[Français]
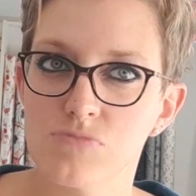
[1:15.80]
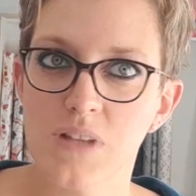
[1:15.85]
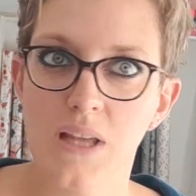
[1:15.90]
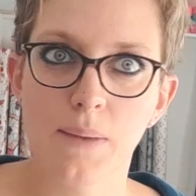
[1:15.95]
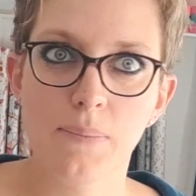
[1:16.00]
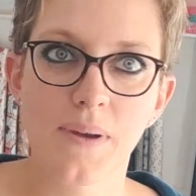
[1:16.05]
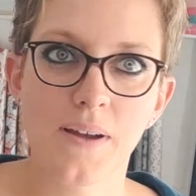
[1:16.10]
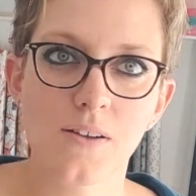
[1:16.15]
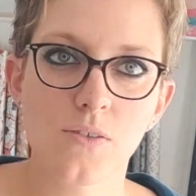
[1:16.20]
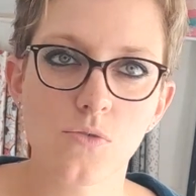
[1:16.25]
eh
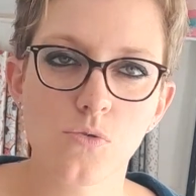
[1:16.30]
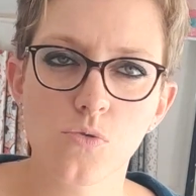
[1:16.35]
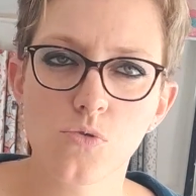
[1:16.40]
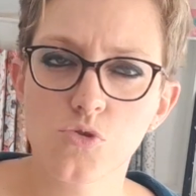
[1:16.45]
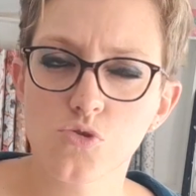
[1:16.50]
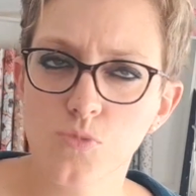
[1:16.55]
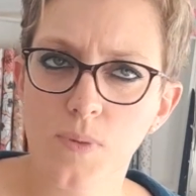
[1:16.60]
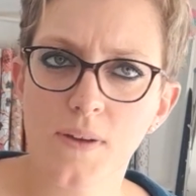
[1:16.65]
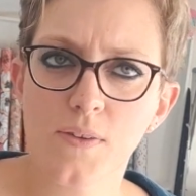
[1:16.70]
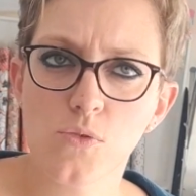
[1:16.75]
bien,
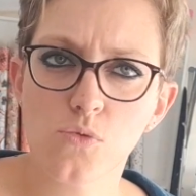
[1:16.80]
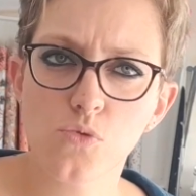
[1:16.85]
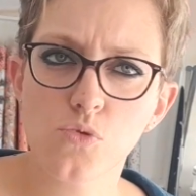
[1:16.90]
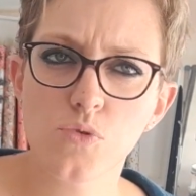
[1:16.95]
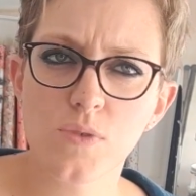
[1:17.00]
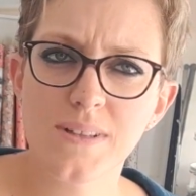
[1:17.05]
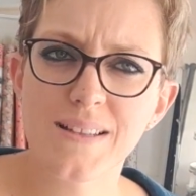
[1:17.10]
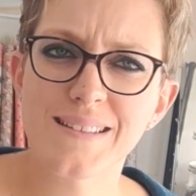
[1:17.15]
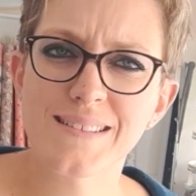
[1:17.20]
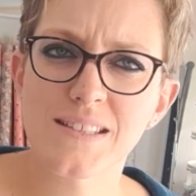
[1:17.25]
je vous présente tout de
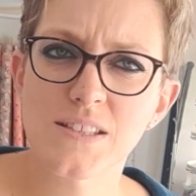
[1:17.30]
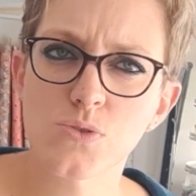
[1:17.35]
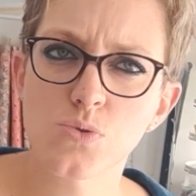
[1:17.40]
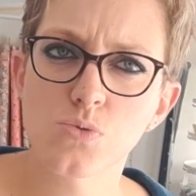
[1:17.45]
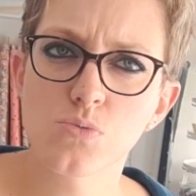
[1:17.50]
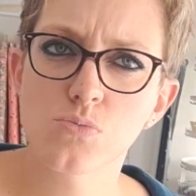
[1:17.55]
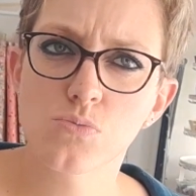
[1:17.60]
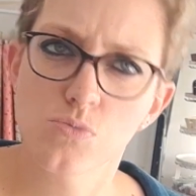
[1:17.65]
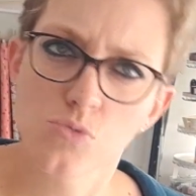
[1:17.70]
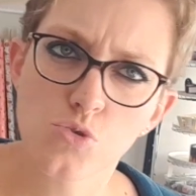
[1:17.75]
suite les
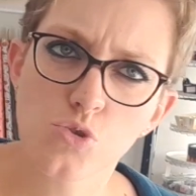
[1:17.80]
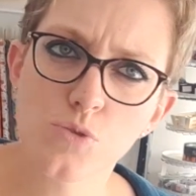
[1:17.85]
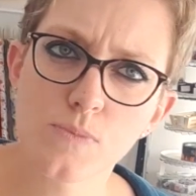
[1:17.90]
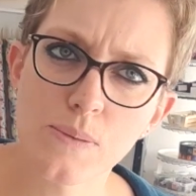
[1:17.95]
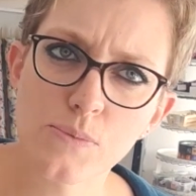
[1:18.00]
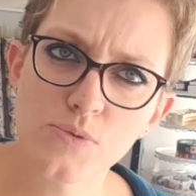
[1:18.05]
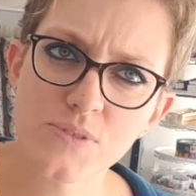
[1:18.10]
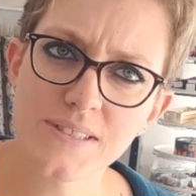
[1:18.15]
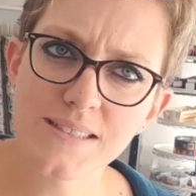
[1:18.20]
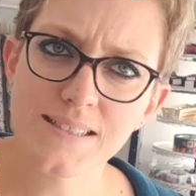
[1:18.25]
tissus de ma
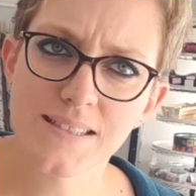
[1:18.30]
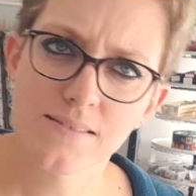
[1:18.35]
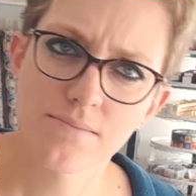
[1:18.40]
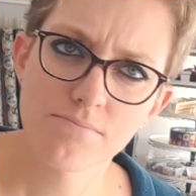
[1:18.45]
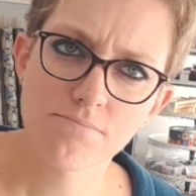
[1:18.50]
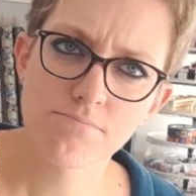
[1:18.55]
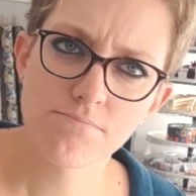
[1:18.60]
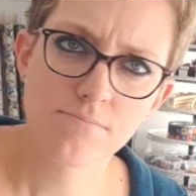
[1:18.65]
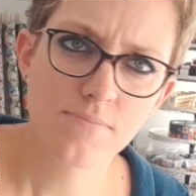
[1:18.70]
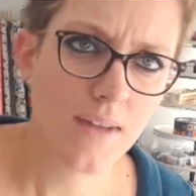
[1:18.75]
boutique.
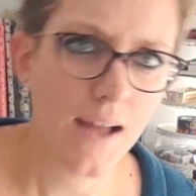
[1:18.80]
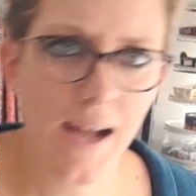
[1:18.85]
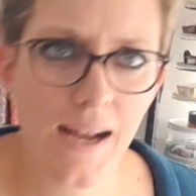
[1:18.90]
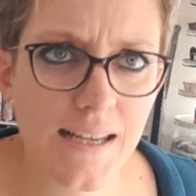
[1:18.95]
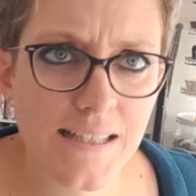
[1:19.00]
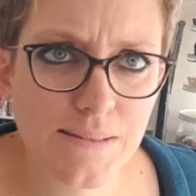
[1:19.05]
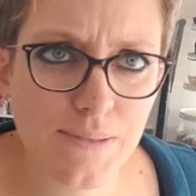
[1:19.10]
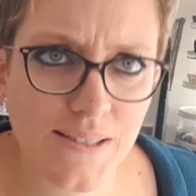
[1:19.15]
Allez, c'est